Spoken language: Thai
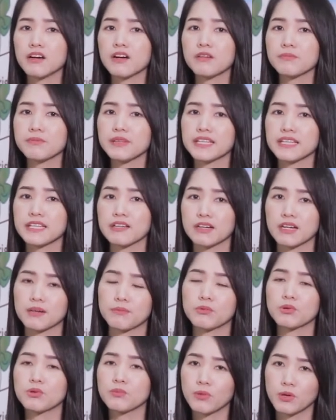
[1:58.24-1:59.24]
วก็มีเกี่ยวกั
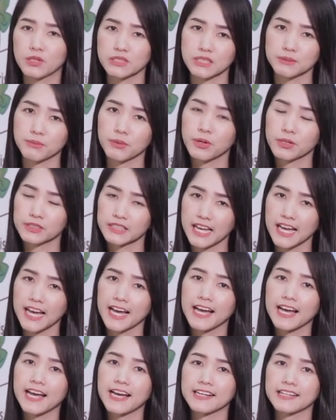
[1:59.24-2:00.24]
บคุณหมอเฉพาะ
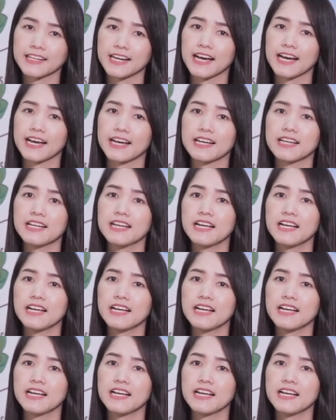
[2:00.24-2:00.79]
ทางค่ะ